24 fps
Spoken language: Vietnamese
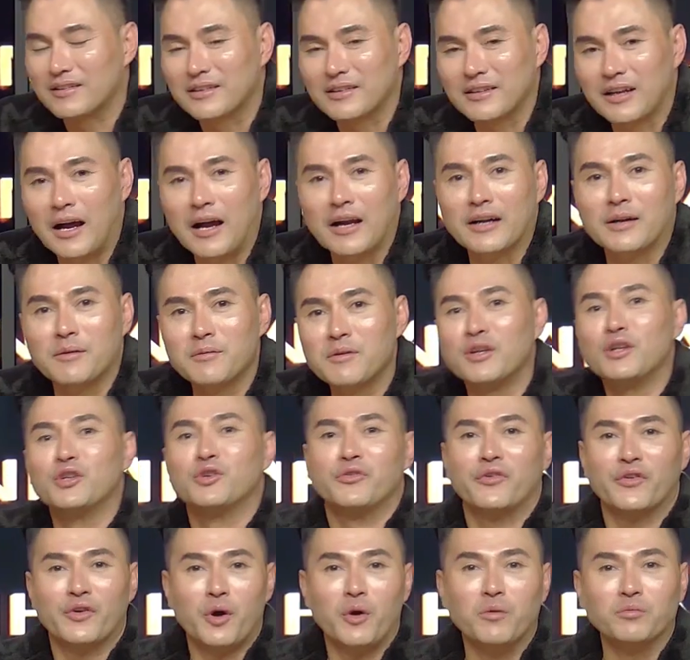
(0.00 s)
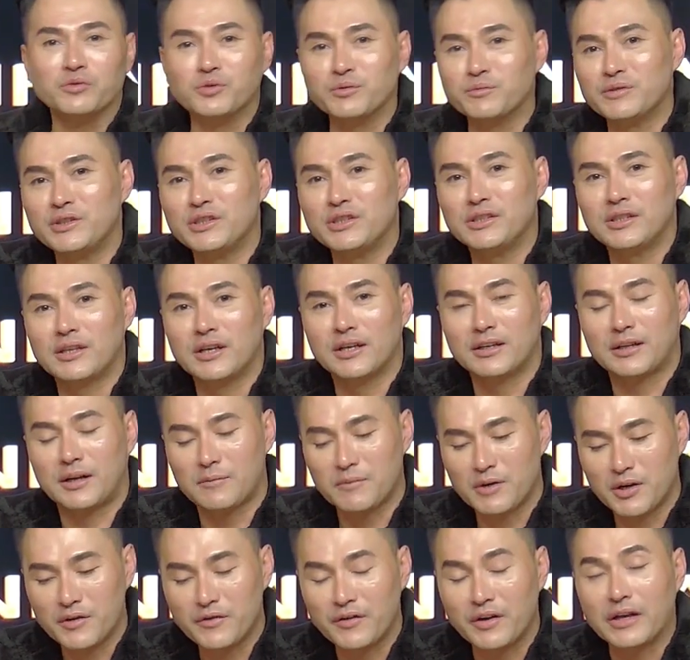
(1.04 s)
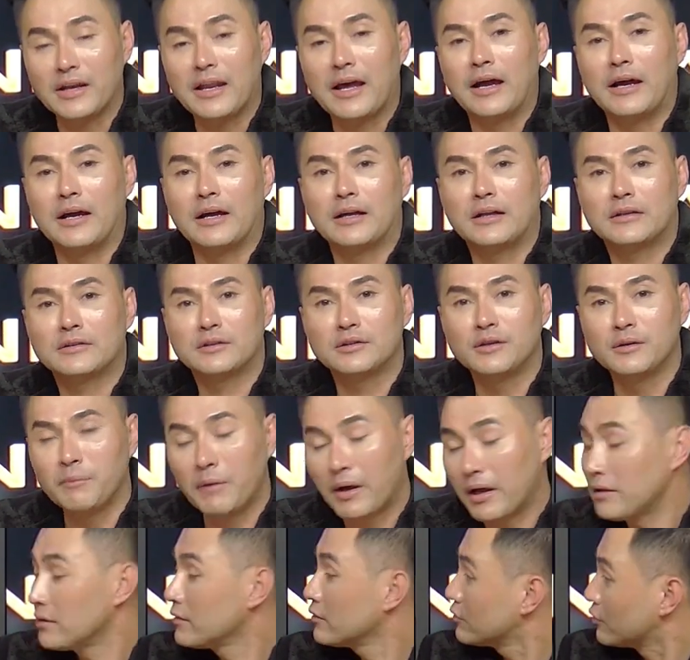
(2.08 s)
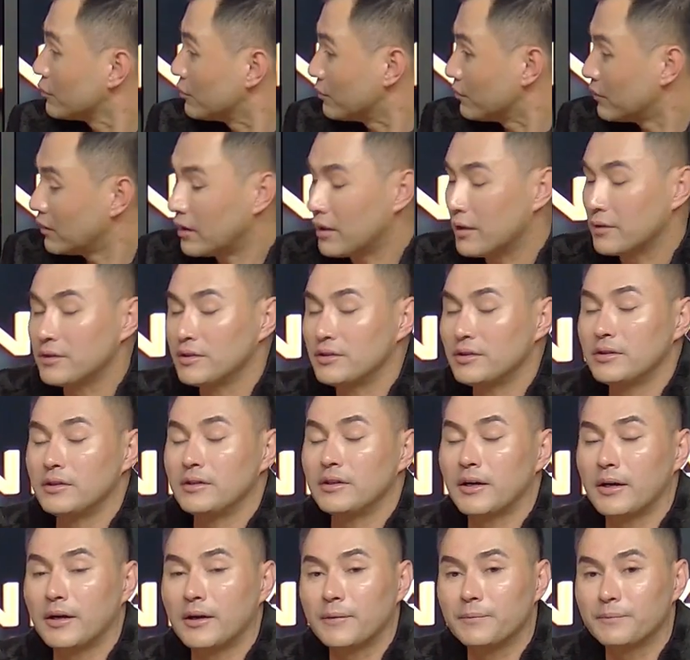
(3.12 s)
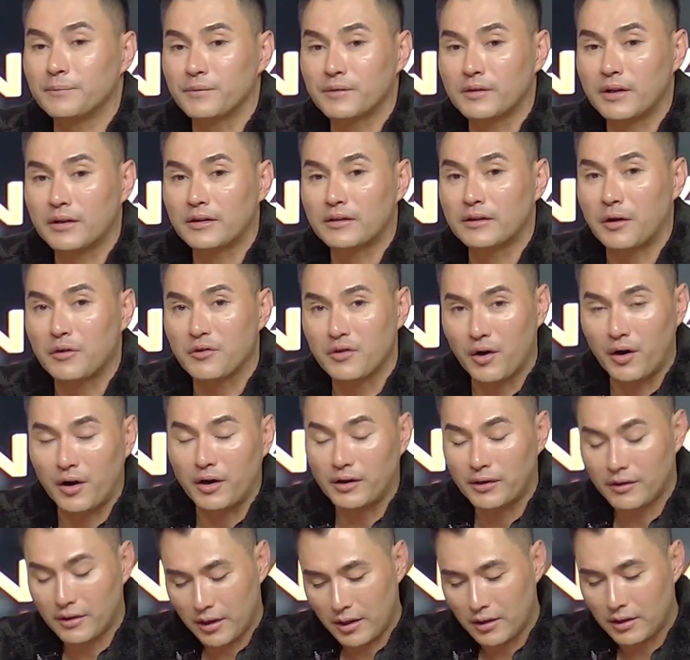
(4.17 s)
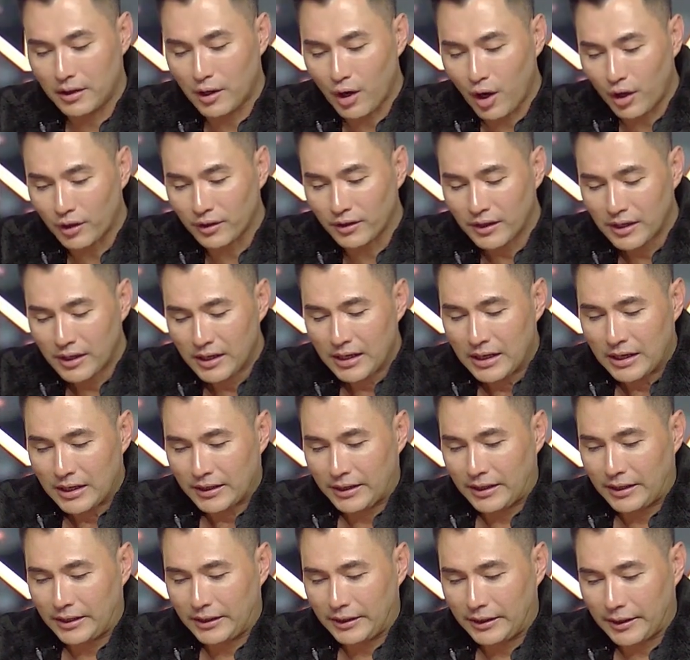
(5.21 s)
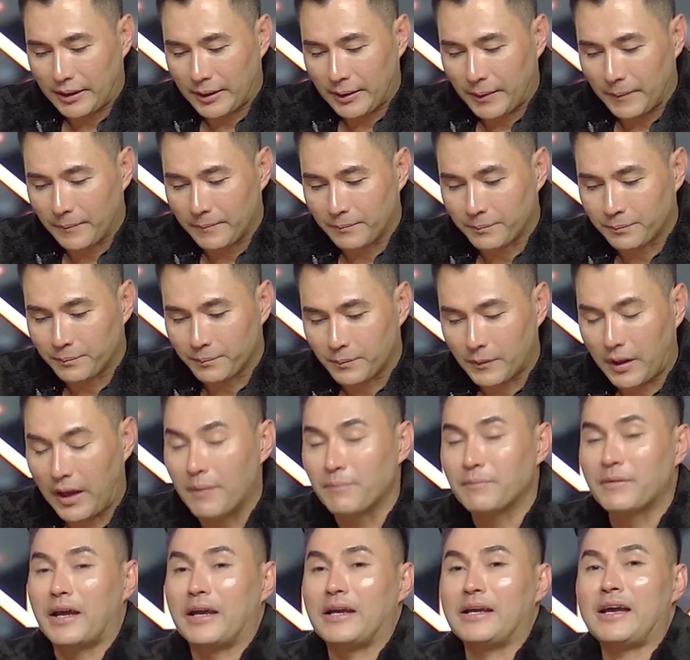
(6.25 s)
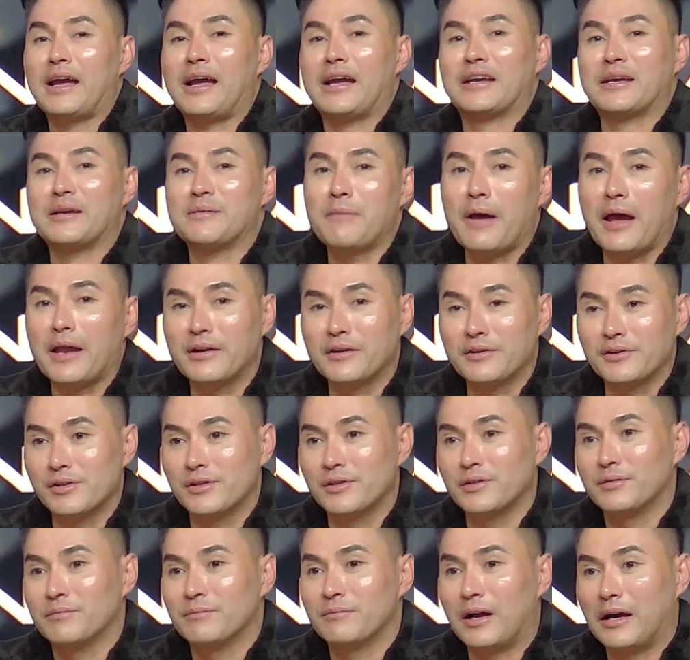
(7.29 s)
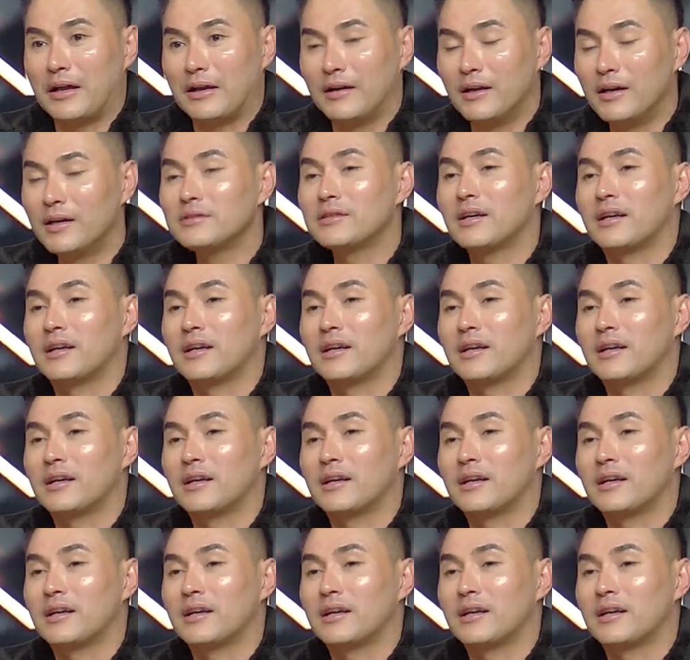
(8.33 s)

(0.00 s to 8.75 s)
à, cảm ơn Lưu Việt Hùng cũng như cảm ơn quý vị đã thương mến cũng ừ. như uh, theo dõi uh, Leon thì um, em thấy hai cái banner mà lớn